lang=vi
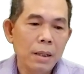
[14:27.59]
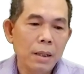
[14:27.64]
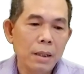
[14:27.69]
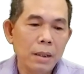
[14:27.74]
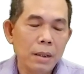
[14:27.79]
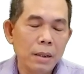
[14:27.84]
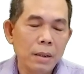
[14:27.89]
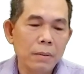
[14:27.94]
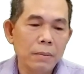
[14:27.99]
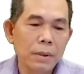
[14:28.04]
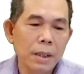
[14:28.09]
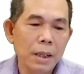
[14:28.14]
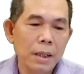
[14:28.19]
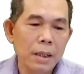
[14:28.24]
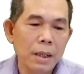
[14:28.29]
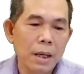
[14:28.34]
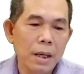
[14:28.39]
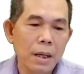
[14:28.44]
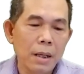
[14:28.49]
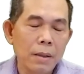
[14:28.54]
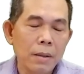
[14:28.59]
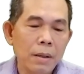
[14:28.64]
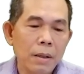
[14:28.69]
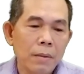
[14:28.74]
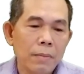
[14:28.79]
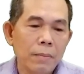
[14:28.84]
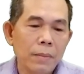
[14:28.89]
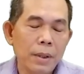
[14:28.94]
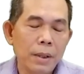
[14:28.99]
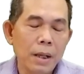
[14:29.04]
thì lúc này là
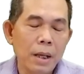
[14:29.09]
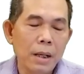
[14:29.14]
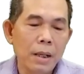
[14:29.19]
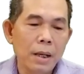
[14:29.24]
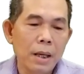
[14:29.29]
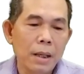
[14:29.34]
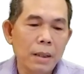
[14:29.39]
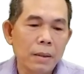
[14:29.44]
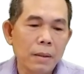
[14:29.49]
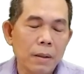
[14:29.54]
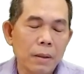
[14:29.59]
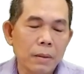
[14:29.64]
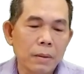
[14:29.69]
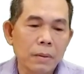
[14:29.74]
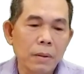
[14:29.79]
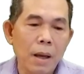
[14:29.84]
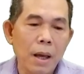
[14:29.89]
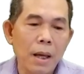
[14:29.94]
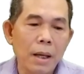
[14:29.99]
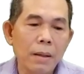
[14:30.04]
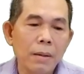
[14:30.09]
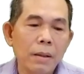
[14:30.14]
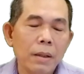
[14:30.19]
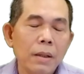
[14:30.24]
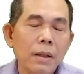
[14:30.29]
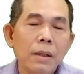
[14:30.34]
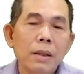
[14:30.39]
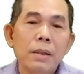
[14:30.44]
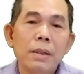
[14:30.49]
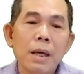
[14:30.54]
bên đây là thuật toán
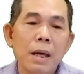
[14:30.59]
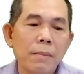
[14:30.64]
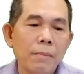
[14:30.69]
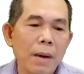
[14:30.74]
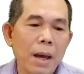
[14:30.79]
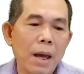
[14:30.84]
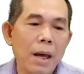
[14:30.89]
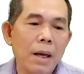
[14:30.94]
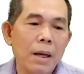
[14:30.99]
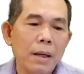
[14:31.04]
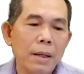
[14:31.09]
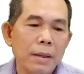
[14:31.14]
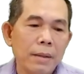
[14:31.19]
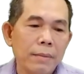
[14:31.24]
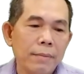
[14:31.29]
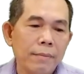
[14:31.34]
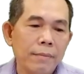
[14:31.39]
giải mã